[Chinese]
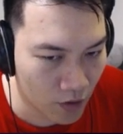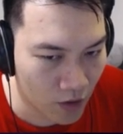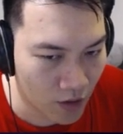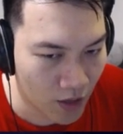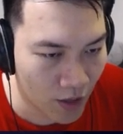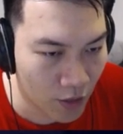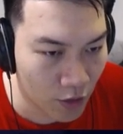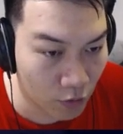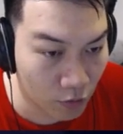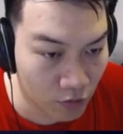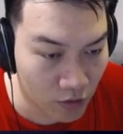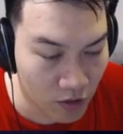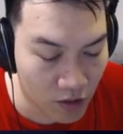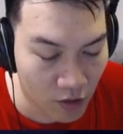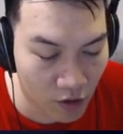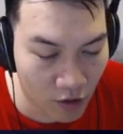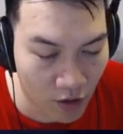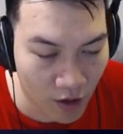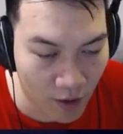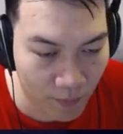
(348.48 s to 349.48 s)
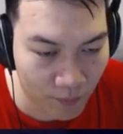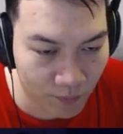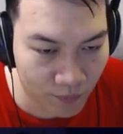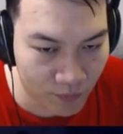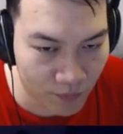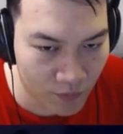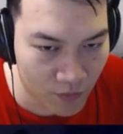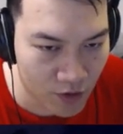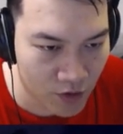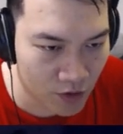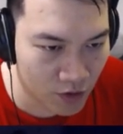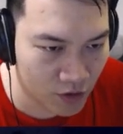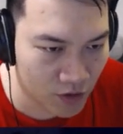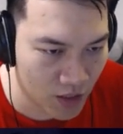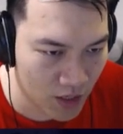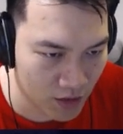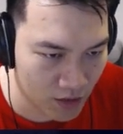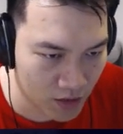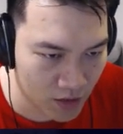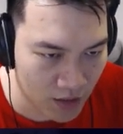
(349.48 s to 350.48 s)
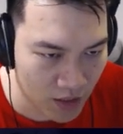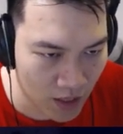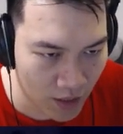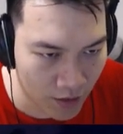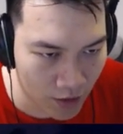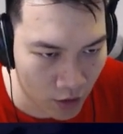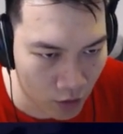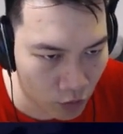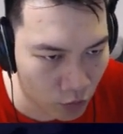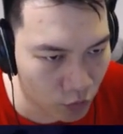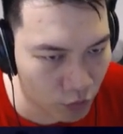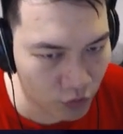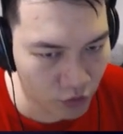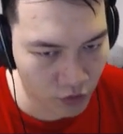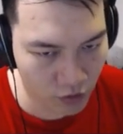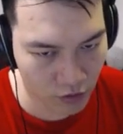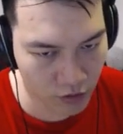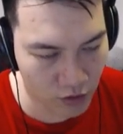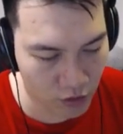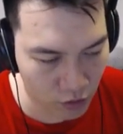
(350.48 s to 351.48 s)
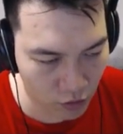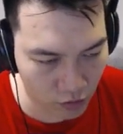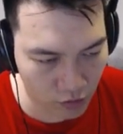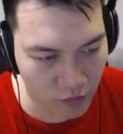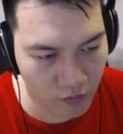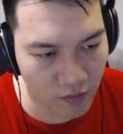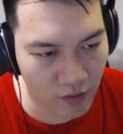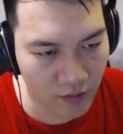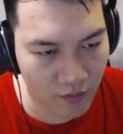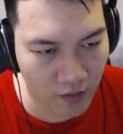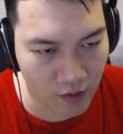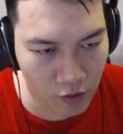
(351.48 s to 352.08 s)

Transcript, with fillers: 安东尼的话，那这也是你拿到巫师的其中一个方法，